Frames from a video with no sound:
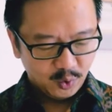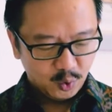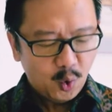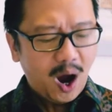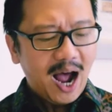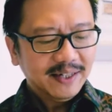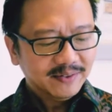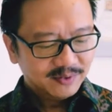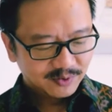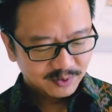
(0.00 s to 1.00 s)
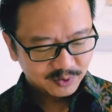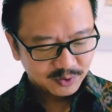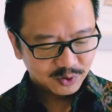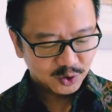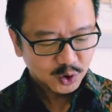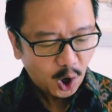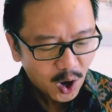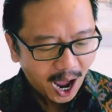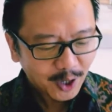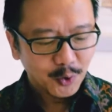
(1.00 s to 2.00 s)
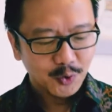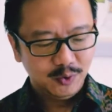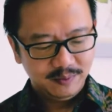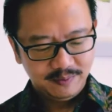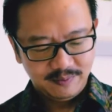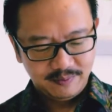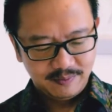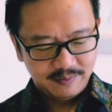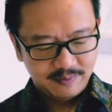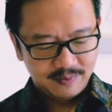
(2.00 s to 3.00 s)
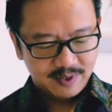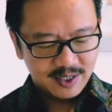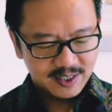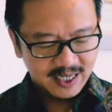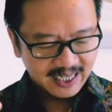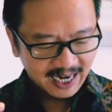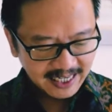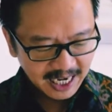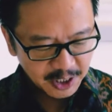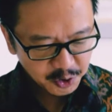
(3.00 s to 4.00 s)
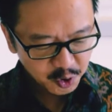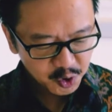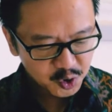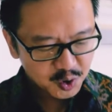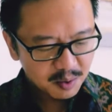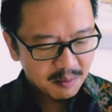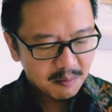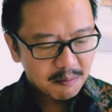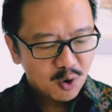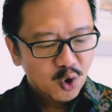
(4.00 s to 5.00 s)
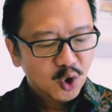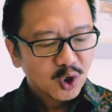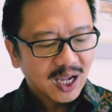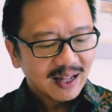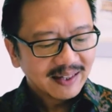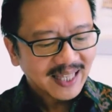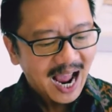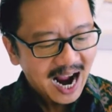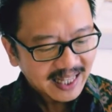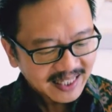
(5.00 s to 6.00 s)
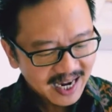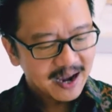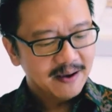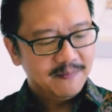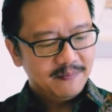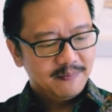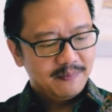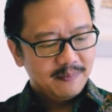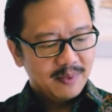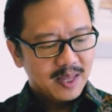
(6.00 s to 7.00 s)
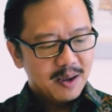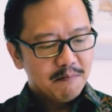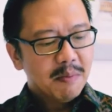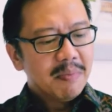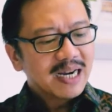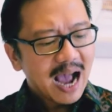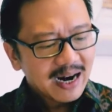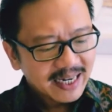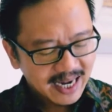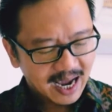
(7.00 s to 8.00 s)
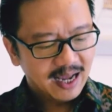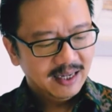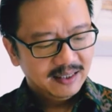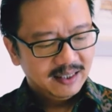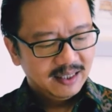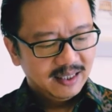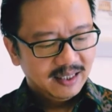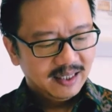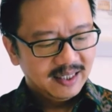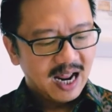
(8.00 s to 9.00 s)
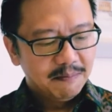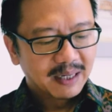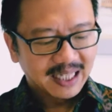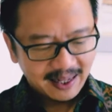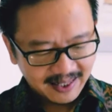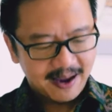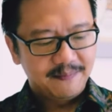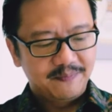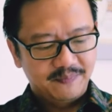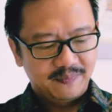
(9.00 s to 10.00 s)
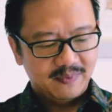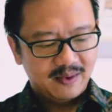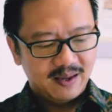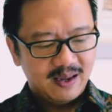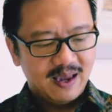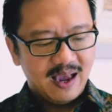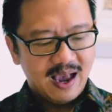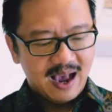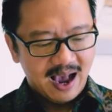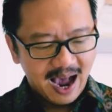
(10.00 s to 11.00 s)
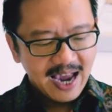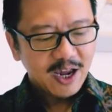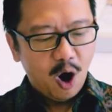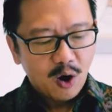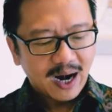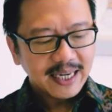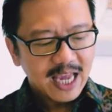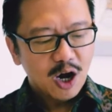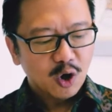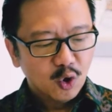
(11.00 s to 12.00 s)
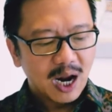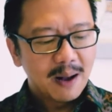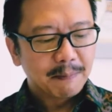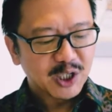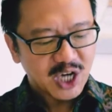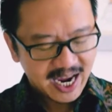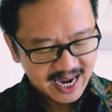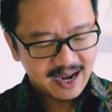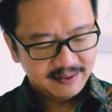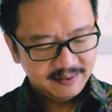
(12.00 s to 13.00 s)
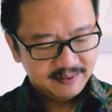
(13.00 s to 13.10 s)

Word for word: "Tuhan, tolong aku!" Segera Yesus mengulurkan tangannya, memegang dia, dan berkata, "Hai orang yang kurang percaya,